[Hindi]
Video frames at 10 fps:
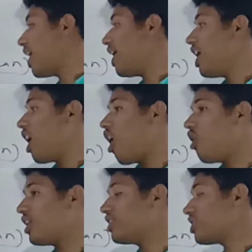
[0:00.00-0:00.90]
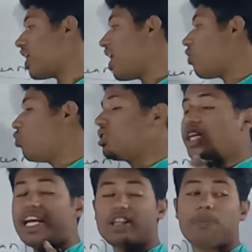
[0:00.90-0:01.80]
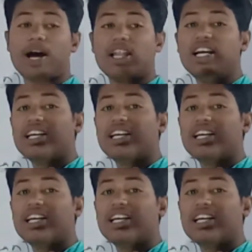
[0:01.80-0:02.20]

है और इसका कुल क्षेत्रफल